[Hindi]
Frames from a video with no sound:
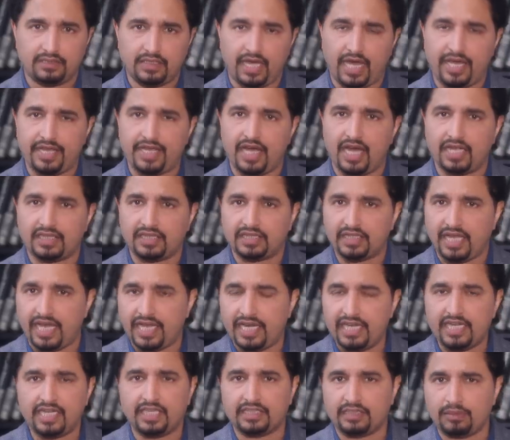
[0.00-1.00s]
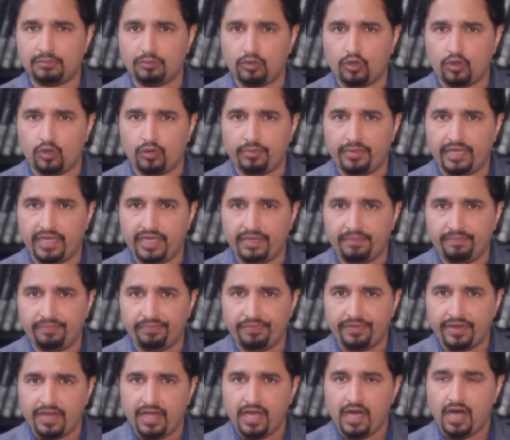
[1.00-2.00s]
तहयात नहली ख़त्म करो मेरी
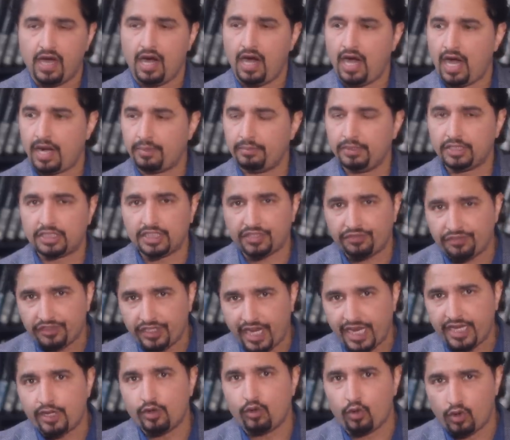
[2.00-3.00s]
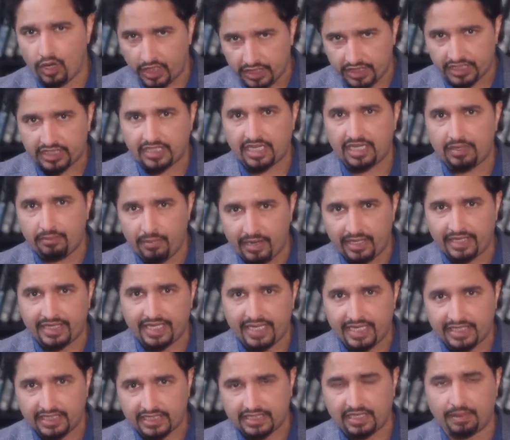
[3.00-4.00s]
आर्मी चीफ यही होगा जिसके
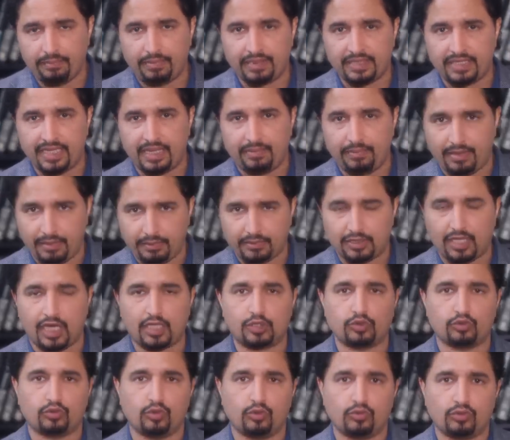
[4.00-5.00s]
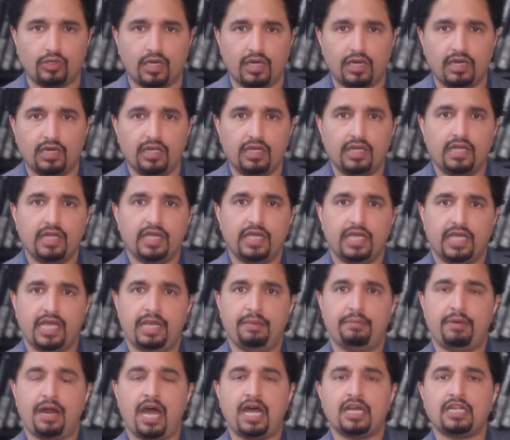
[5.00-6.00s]
नुमाइंदे हैं जिसका बंदा है मैं बता चुका हूँ कल
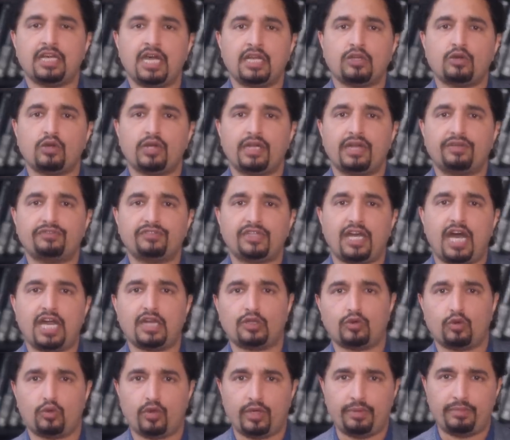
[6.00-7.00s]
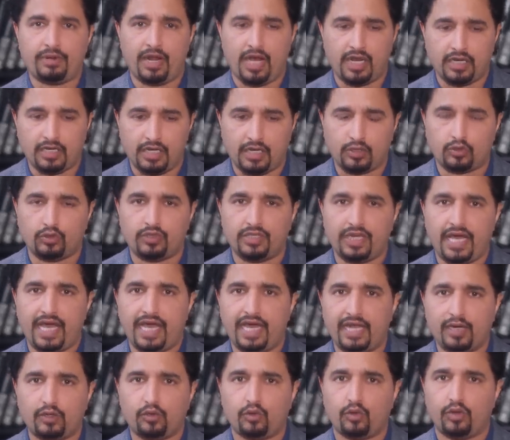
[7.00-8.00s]
इमरान खान को गिरफ्तार करो इमरान खान को
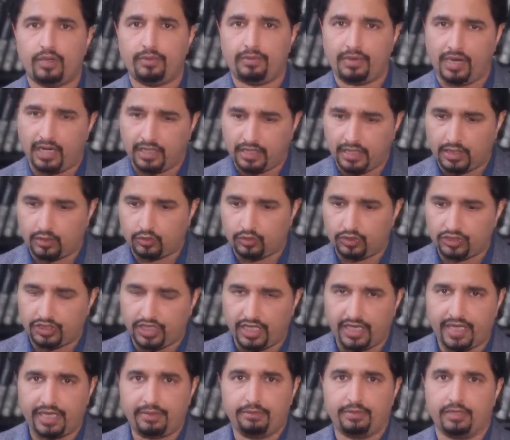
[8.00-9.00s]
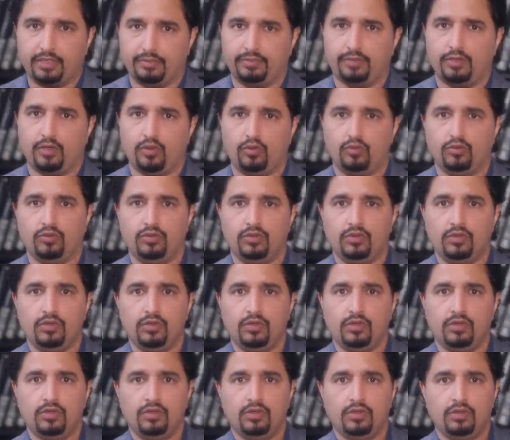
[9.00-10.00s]
नहल करो इमरान खान को निशान इबरत बनाओ
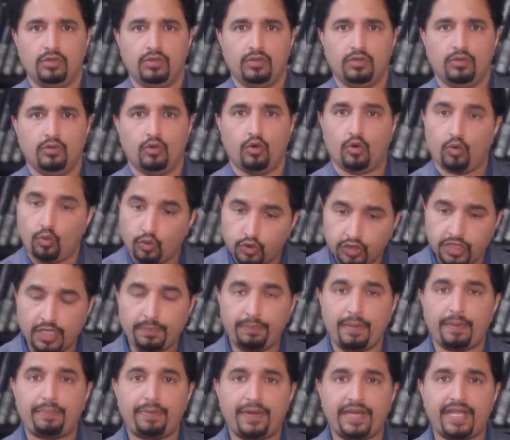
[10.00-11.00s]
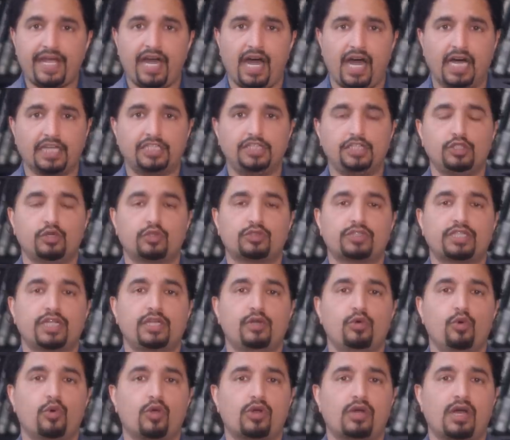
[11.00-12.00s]
और उसी पर फिर ये हाजी और
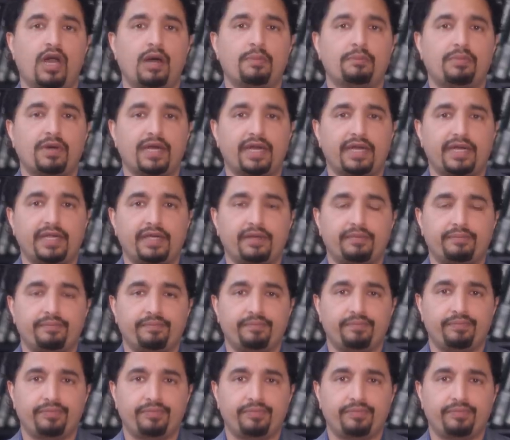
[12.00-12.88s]
उसके लोग काम कर रहे हैं